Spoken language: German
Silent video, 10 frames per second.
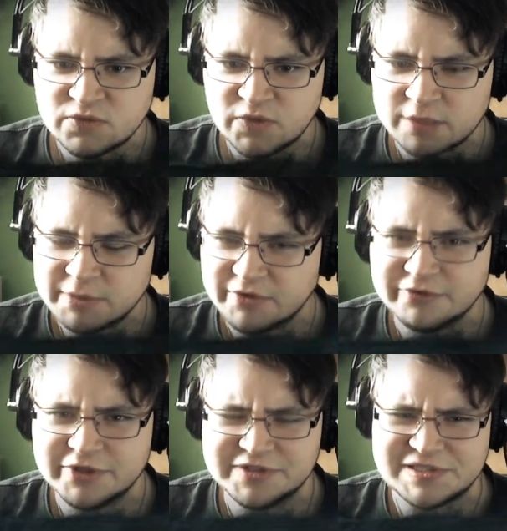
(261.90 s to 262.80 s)
Aber
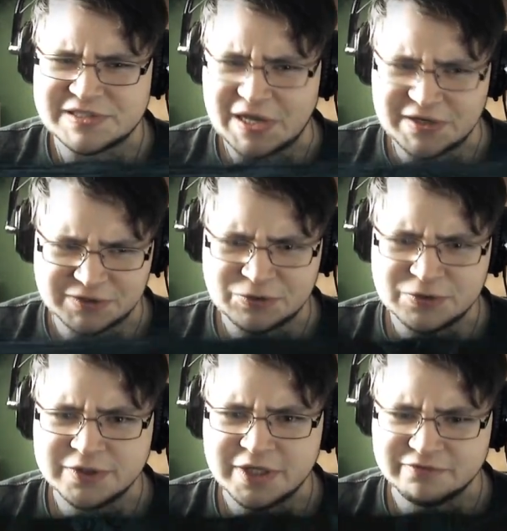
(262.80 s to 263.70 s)
wollen wir nicht das Gleiche
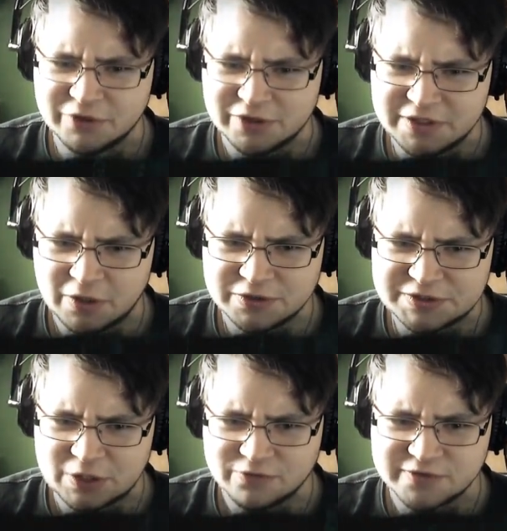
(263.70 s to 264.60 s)
tun? Hätten wir ihn auch
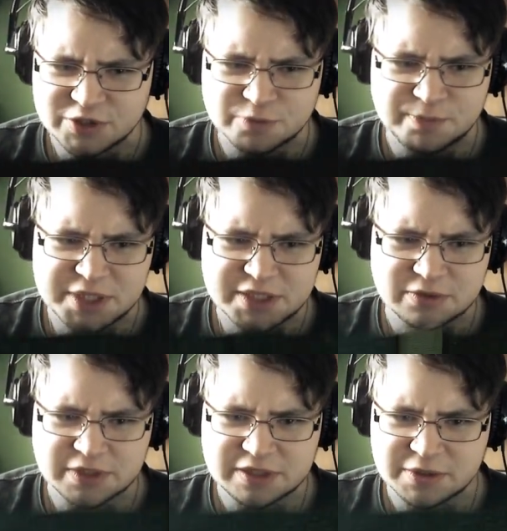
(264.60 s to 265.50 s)
nicht aufgespießt
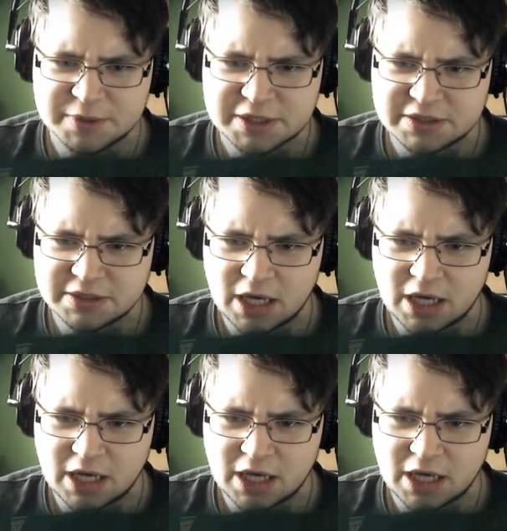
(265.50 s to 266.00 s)
und hätten ihm das